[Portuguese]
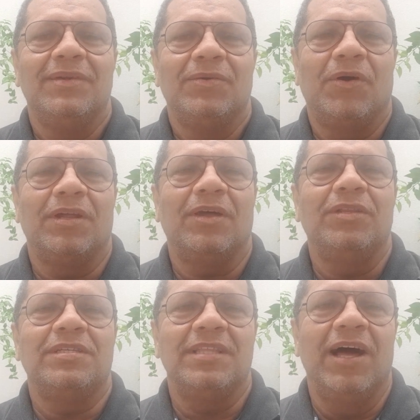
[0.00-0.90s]
o Coronel
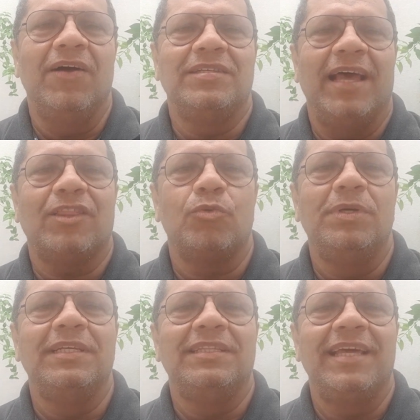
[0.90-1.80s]
disse: Não, isso é a
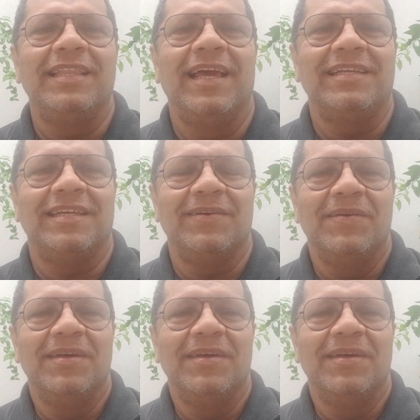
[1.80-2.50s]
turma de intendência.